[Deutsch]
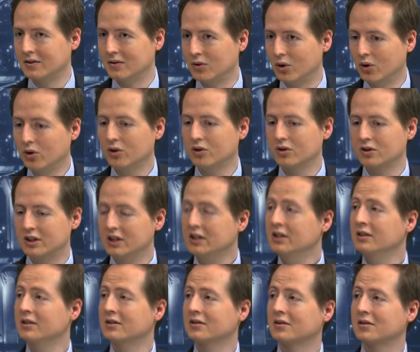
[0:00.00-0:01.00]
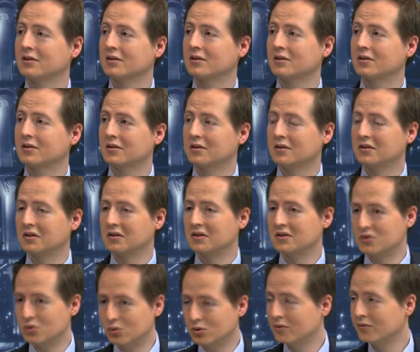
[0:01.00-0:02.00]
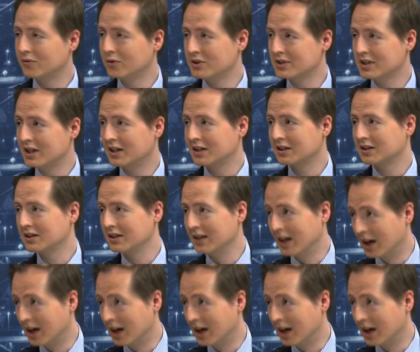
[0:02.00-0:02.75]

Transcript: Noch nicht. In Zukunft würde ich sagen,